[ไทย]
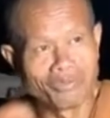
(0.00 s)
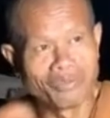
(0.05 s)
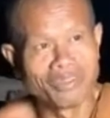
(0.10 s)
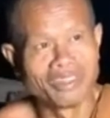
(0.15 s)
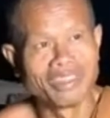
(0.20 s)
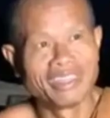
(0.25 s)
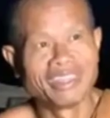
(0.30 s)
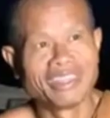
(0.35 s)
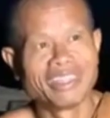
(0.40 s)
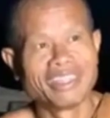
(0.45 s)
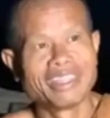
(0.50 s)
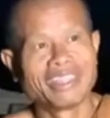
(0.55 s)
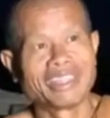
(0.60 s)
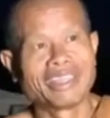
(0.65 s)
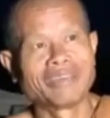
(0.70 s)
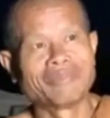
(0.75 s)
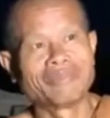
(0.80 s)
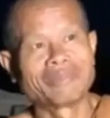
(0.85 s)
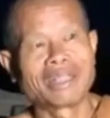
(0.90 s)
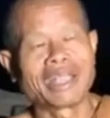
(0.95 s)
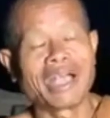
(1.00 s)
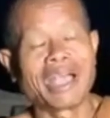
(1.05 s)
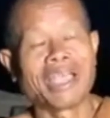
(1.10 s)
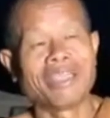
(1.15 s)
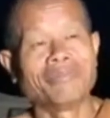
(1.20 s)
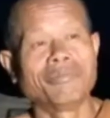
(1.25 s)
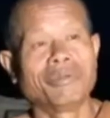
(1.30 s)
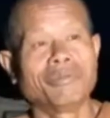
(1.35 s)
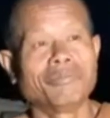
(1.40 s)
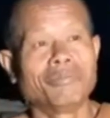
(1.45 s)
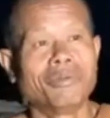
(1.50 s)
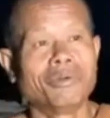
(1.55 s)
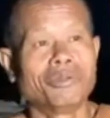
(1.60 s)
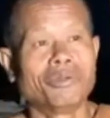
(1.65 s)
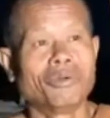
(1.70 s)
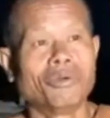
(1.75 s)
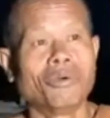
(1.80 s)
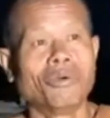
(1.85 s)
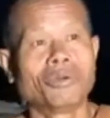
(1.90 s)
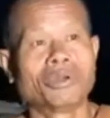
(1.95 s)
โยชน์ ทำกายเป็
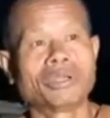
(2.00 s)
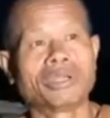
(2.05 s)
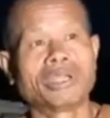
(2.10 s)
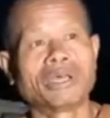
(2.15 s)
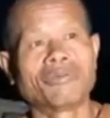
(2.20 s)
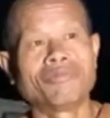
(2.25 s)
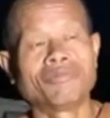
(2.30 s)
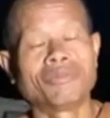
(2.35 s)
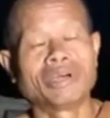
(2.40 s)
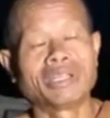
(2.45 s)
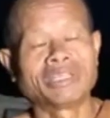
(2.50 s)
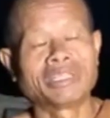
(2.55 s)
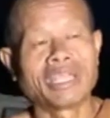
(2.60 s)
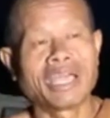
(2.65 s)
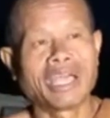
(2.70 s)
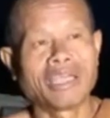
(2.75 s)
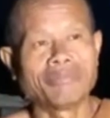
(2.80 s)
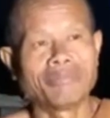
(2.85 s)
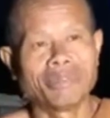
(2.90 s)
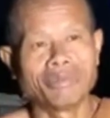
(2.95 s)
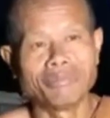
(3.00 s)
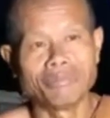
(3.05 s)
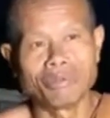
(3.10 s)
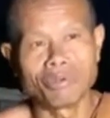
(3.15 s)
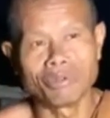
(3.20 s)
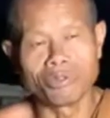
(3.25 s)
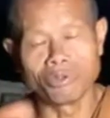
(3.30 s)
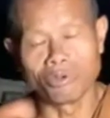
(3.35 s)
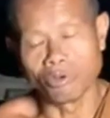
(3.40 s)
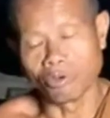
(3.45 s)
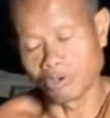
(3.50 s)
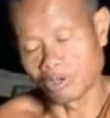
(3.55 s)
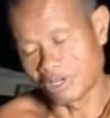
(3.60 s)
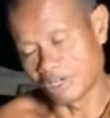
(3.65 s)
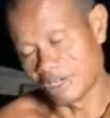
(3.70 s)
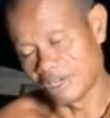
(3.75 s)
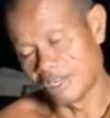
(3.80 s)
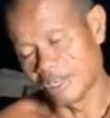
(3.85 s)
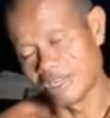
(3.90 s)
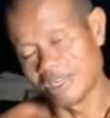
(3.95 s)
นประโยชน์ทำวาจาเป็นประโย
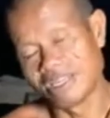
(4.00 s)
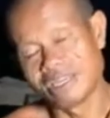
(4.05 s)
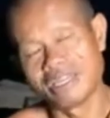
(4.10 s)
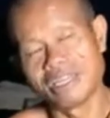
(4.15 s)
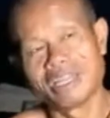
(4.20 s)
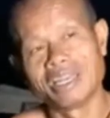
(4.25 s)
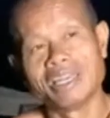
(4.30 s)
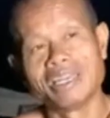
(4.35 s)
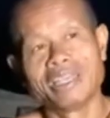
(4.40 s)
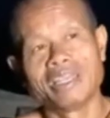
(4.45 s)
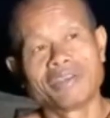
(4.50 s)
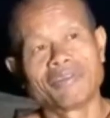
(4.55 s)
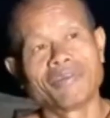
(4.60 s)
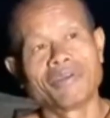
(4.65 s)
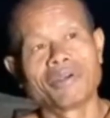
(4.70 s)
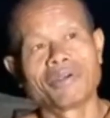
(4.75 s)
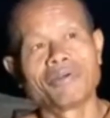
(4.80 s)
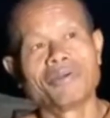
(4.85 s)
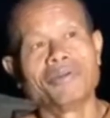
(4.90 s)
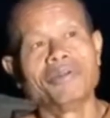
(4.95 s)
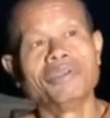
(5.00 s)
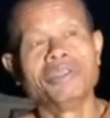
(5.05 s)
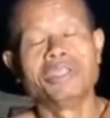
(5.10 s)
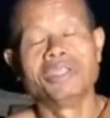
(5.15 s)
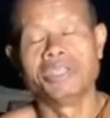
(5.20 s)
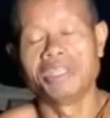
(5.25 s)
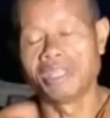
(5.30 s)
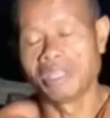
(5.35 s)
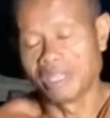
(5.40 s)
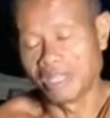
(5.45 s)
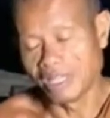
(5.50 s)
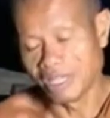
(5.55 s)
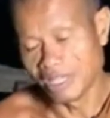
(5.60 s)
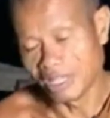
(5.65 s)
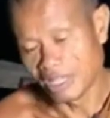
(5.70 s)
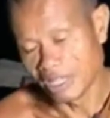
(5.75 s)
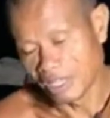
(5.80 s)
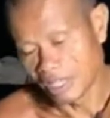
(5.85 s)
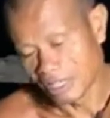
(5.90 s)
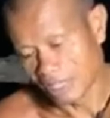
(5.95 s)
ชน์นั่นเรียกว่าคนดี
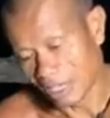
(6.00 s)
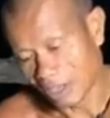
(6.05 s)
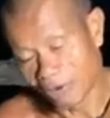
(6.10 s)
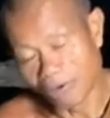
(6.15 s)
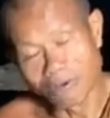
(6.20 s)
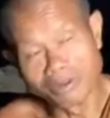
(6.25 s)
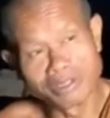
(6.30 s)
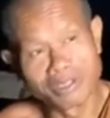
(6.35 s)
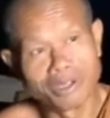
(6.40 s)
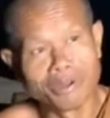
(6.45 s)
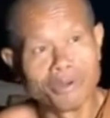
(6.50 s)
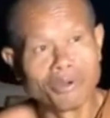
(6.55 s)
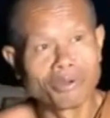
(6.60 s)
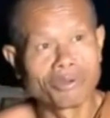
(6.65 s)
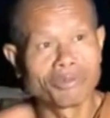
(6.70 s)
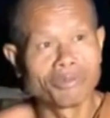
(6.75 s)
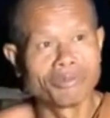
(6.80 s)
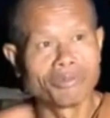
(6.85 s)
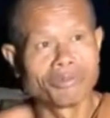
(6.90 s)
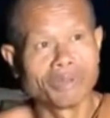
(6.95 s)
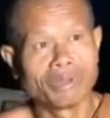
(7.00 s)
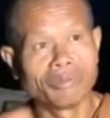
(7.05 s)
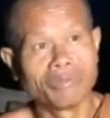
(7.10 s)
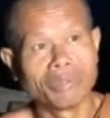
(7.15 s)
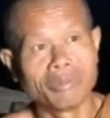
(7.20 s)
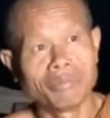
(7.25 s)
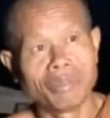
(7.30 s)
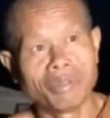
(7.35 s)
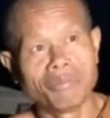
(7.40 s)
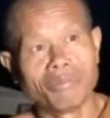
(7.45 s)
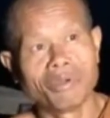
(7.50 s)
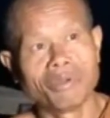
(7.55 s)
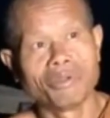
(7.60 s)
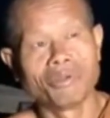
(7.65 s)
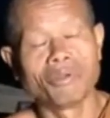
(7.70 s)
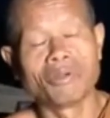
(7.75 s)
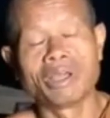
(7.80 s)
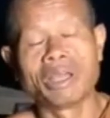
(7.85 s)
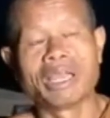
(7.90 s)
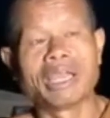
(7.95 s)
แต่คนสนุกมันไม่เป็
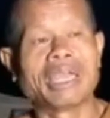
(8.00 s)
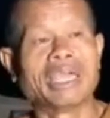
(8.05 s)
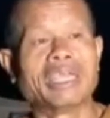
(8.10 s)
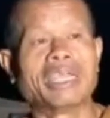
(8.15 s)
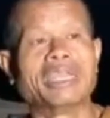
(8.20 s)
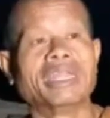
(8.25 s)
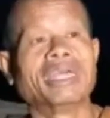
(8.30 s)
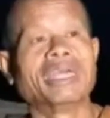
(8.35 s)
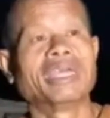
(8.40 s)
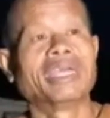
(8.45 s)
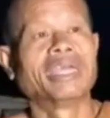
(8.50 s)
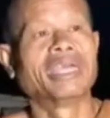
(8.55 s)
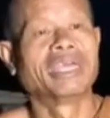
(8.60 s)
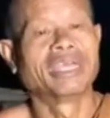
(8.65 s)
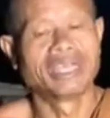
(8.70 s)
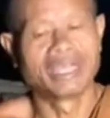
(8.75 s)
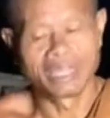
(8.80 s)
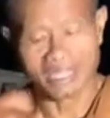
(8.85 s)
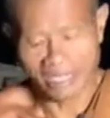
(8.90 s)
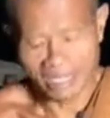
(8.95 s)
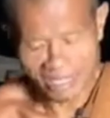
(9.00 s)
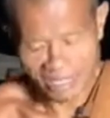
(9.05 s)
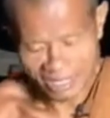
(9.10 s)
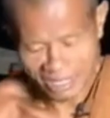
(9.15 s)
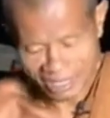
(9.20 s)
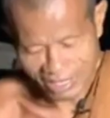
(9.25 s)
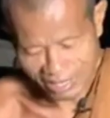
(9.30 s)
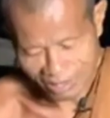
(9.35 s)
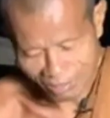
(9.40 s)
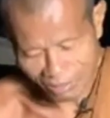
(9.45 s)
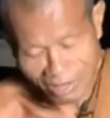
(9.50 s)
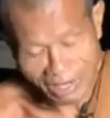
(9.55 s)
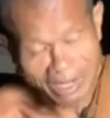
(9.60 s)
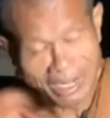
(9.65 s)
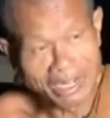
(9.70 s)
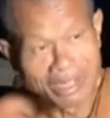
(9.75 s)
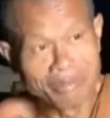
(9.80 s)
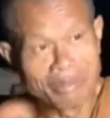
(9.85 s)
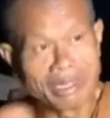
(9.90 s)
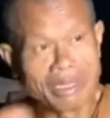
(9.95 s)
นประโยชน์อะไรเลย
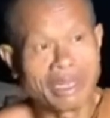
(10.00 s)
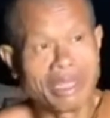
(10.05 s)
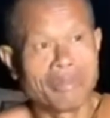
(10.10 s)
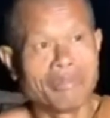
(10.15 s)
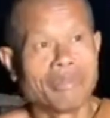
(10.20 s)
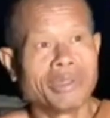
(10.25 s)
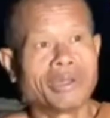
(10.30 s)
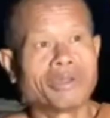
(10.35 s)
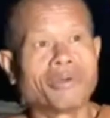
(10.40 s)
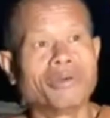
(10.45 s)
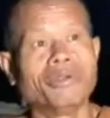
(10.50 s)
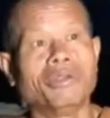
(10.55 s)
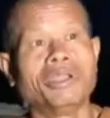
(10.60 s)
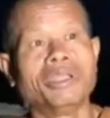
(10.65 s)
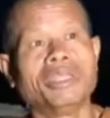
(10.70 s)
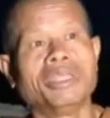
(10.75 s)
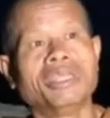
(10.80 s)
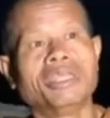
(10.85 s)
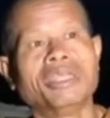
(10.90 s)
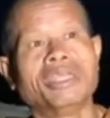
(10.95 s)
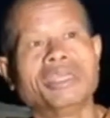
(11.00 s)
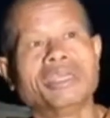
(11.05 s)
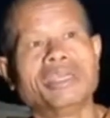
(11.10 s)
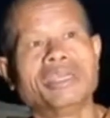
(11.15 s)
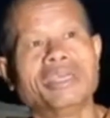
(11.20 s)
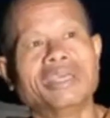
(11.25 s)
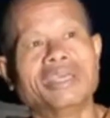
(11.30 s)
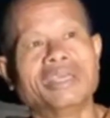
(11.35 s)
มันเลยไม่ได้เป็นคนดี